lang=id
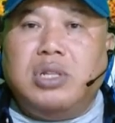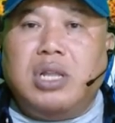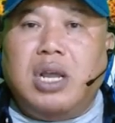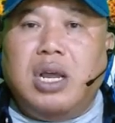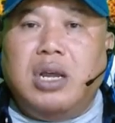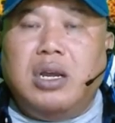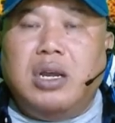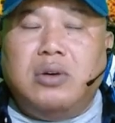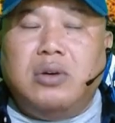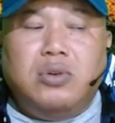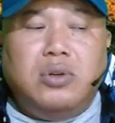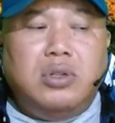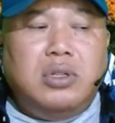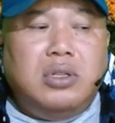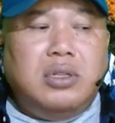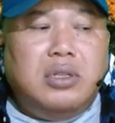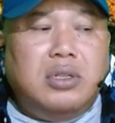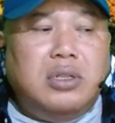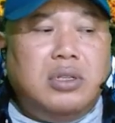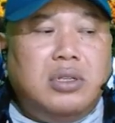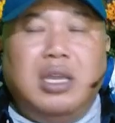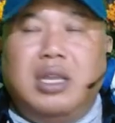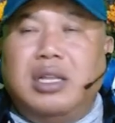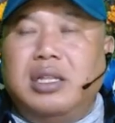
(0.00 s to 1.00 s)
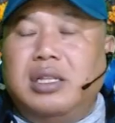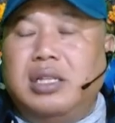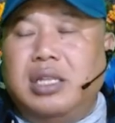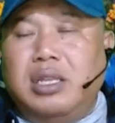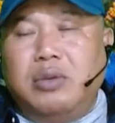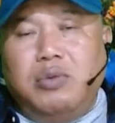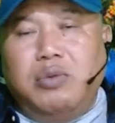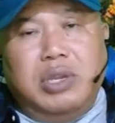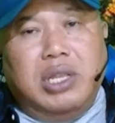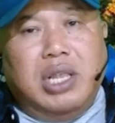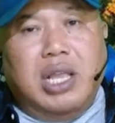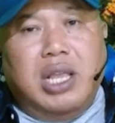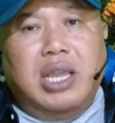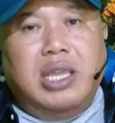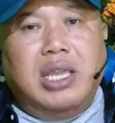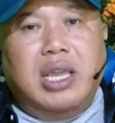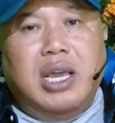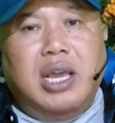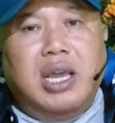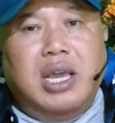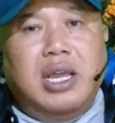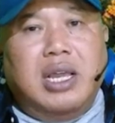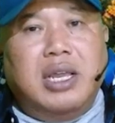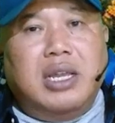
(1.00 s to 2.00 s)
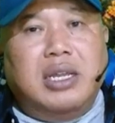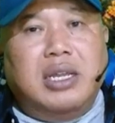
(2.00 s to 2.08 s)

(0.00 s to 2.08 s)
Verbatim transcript: tahun di wilayah